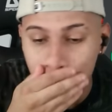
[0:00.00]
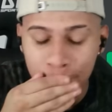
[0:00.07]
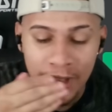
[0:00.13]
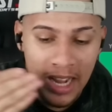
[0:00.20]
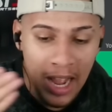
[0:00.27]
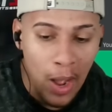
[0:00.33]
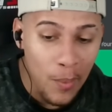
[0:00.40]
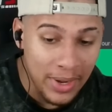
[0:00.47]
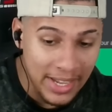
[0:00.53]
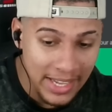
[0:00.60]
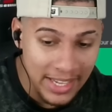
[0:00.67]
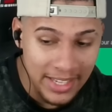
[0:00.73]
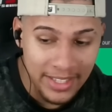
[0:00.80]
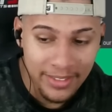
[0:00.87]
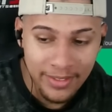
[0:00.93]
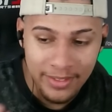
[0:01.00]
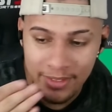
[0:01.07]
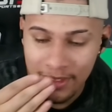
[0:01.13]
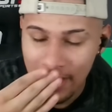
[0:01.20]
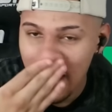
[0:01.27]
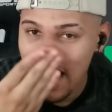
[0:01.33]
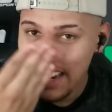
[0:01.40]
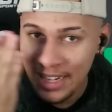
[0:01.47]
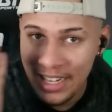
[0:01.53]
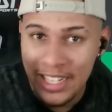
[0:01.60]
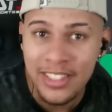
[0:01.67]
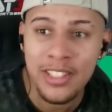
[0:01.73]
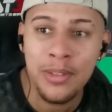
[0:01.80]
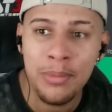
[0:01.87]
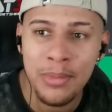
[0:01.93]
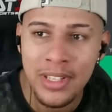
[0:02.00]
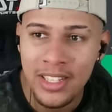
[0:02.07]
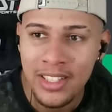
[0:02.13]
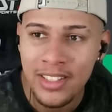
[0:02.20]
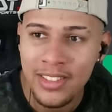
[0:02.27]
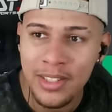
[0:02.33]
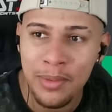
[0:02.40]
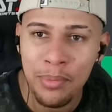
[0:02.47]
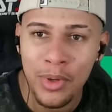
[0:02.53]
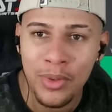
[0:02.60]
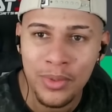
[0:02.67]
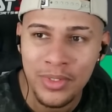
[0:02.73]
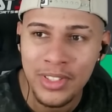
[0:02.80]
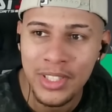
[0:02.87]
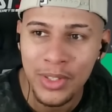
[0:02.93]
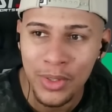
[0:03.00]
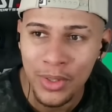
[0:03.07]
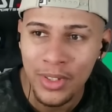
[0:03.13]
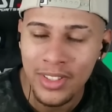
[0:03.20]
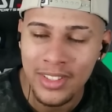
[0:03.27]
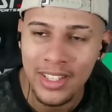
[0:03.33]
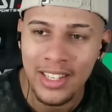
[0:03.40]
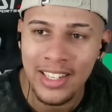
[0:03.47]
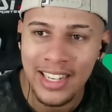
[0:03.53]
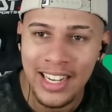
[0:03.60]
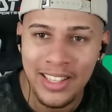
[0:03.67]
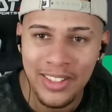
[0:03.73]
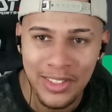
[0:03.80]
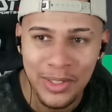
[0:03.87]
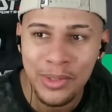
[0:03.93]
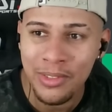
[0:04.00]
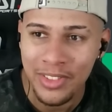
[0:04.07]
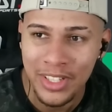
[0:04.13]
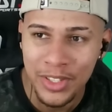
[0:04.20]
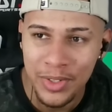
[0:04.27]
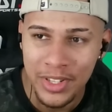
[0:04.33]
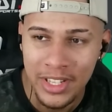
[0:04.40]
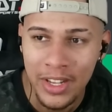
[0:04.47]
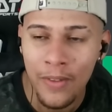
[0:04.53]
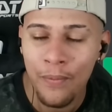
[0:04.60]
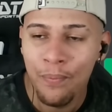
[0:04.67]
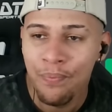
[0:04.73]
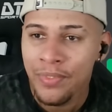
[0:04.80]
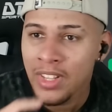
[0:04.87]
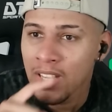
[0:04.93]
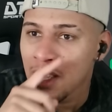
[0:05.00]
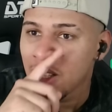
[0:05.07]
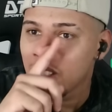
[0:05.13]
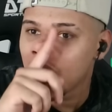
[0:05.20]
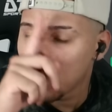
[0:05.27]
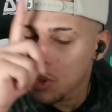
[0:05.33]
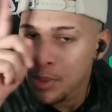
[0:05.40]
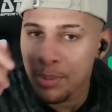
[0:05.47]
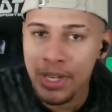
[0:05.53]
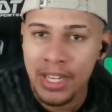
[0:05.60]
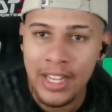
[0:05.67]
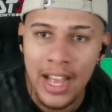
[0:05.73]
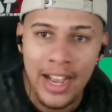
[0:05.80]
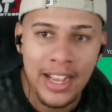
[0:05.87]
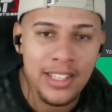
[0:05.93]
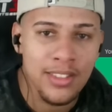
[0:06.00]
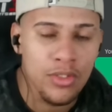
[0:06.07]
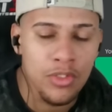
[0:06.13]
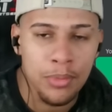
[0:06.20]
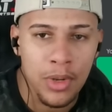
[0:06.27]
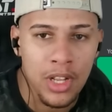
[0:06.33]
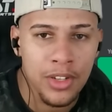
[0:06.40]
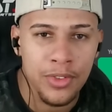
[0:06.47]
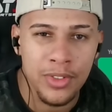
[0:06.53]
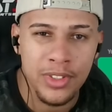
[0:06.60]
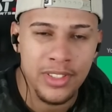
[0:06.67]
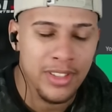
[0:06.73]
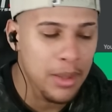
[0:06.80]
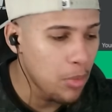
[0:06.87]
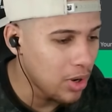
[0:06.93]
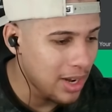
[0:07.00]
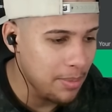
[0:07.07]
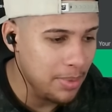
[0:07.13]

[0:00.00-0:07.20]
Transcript: alguém além de mim se pronunciou, tá ligado? Em um vídeo aí sobre a questão do Bloxhouse demorar para